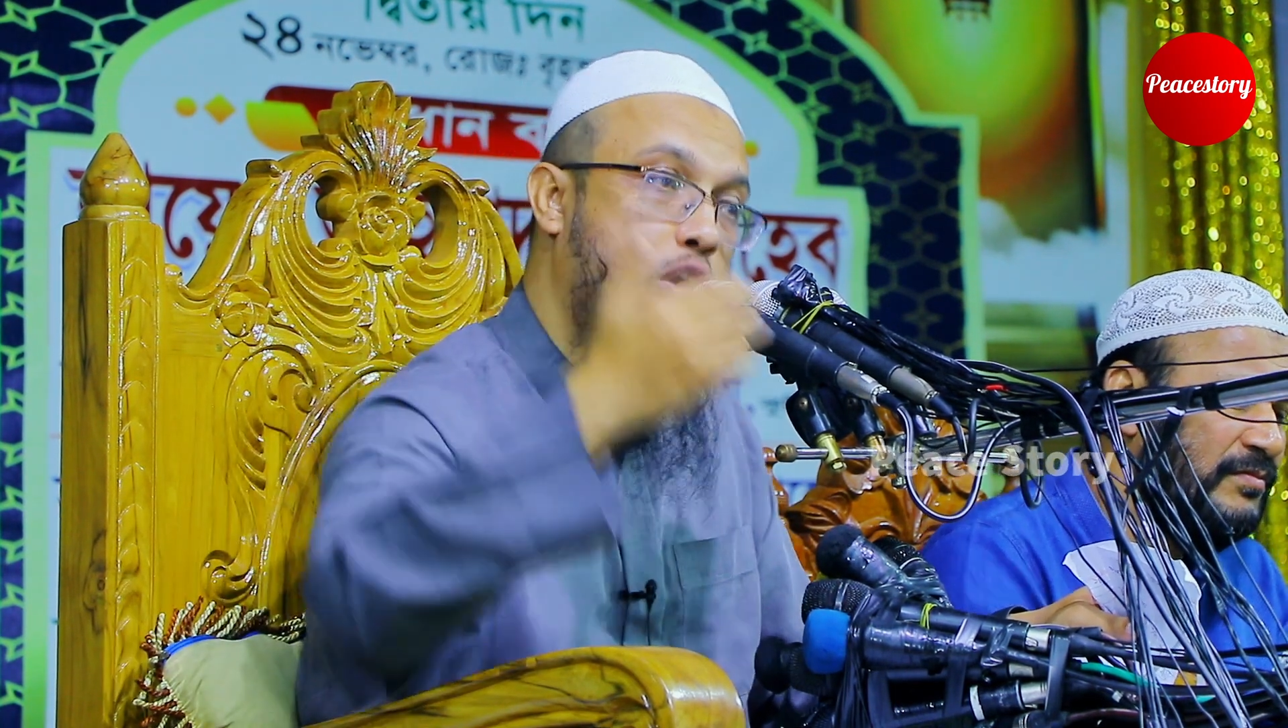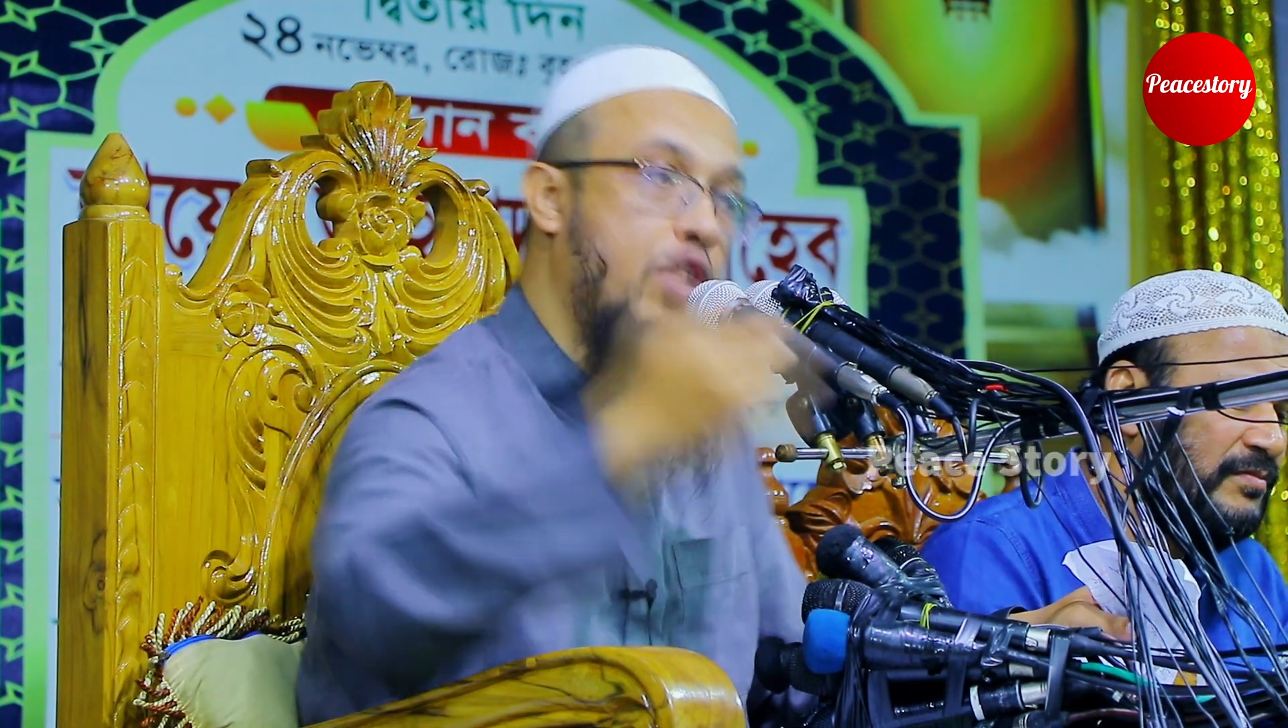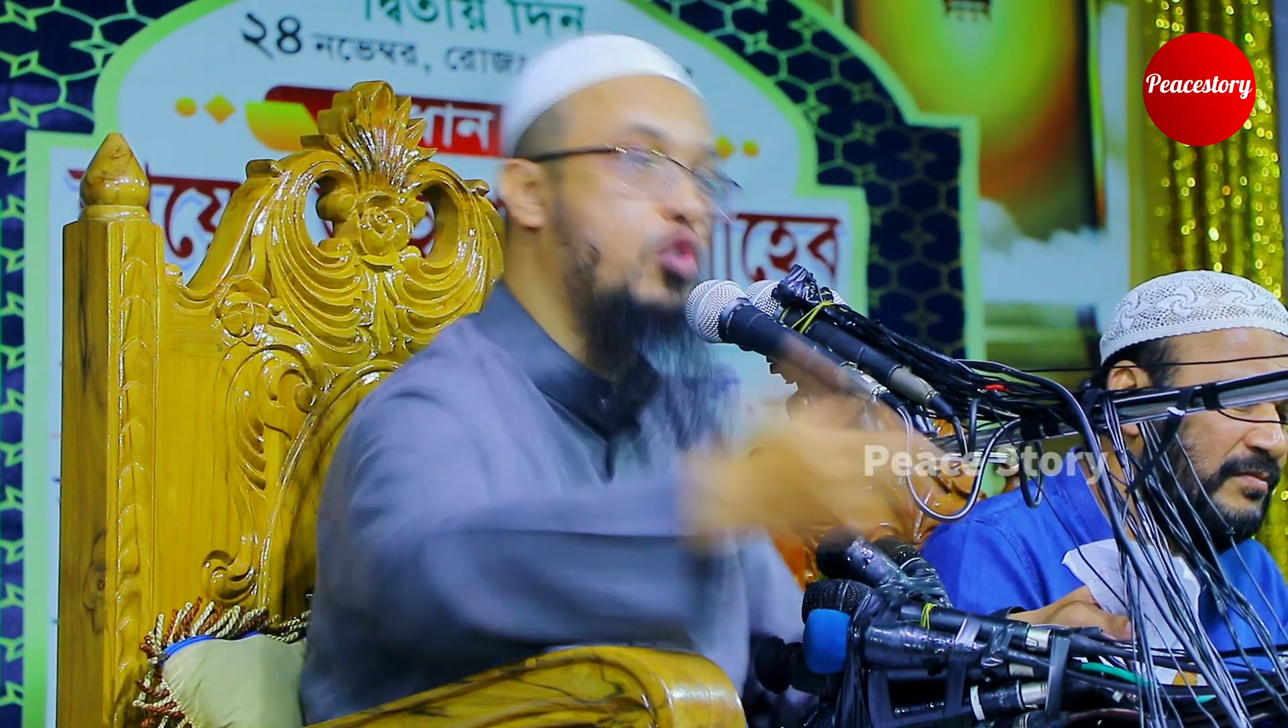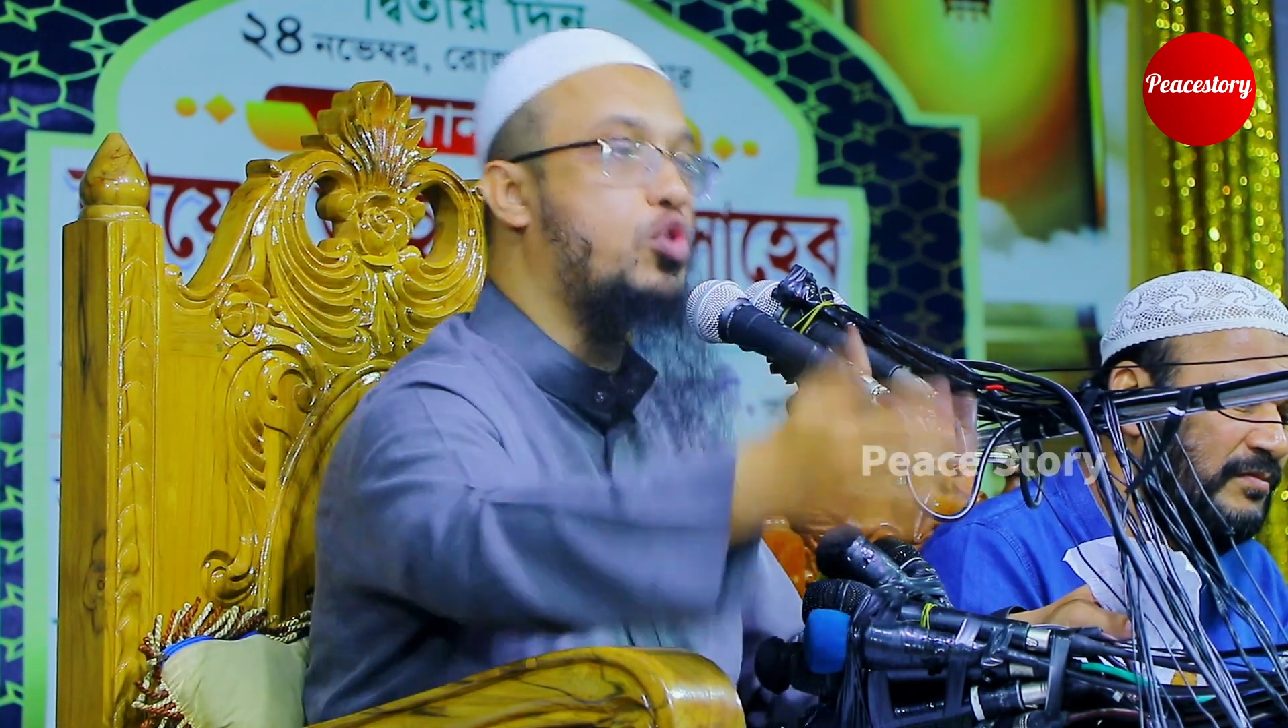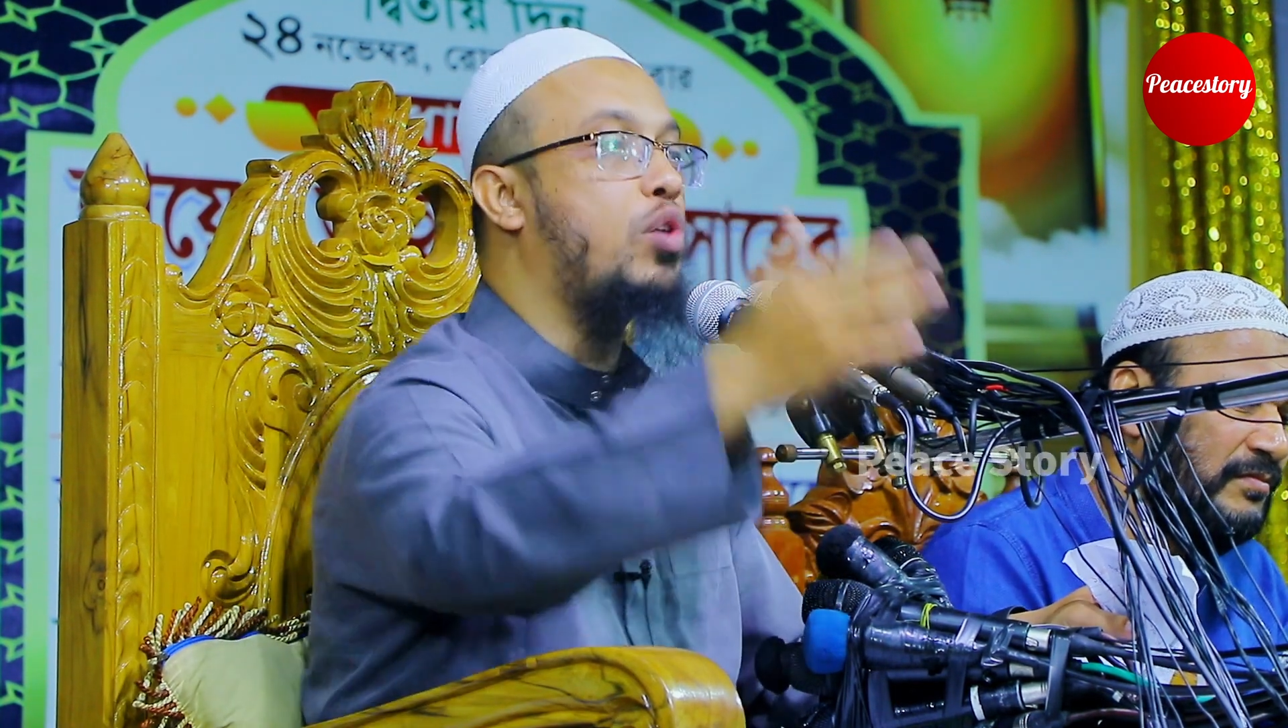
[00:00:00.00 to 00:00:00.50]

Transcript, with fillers: হলেও